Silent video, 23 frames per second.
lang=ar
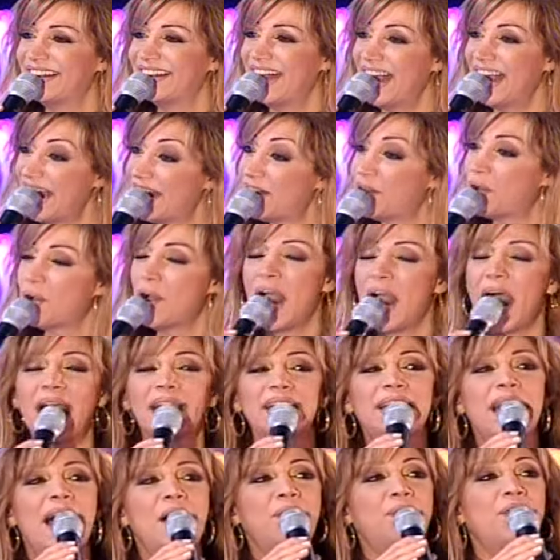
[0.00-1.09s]
حلو
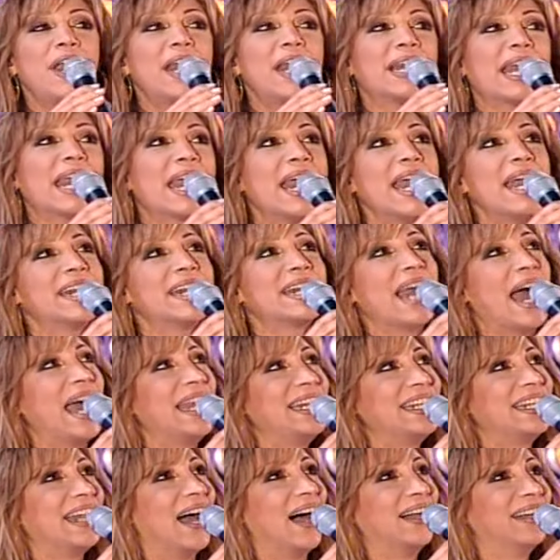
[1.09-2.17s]
هيدا فيل خير
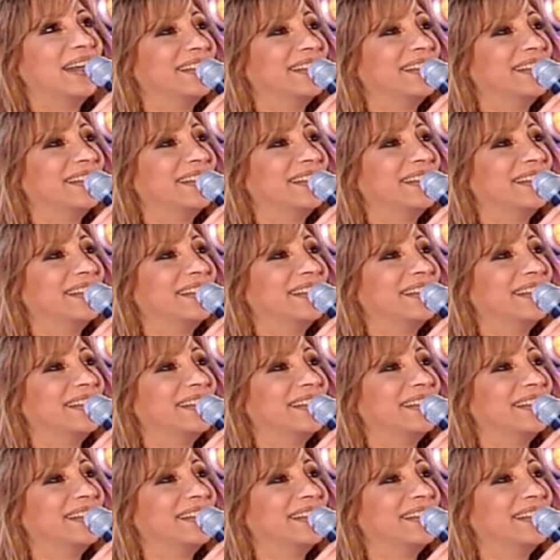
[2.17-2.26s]
لنا